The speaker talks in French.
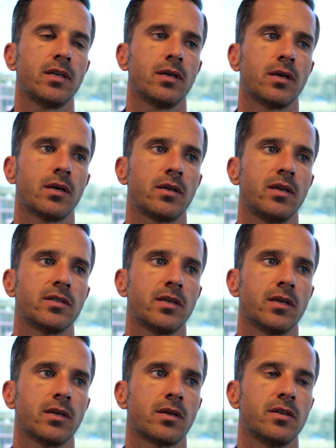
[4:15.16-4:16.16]
qui, qui,
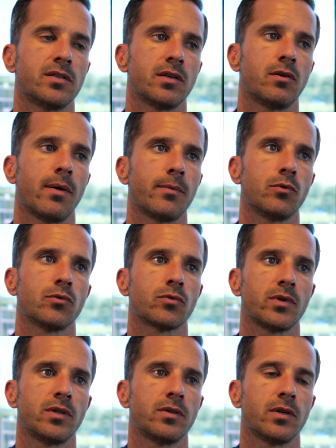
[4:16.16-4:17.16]
s'est, quand même
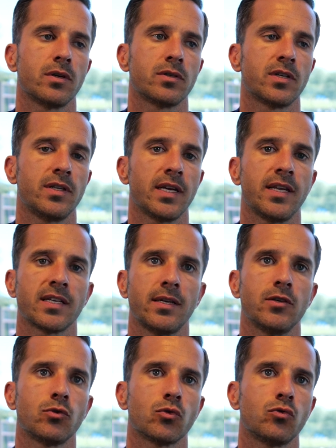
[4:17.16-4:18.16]
construite ces dernières
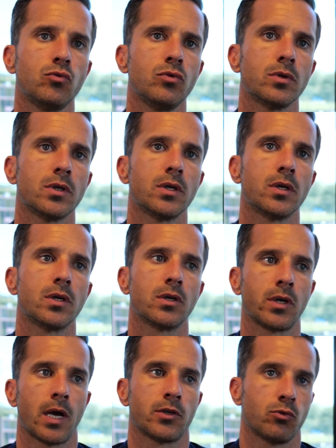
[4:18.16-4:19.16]
années surtout,
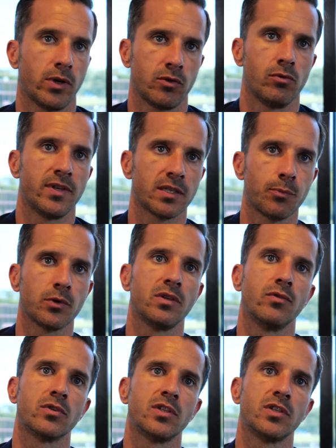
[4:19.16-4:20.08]
grâce aux résultats sportifs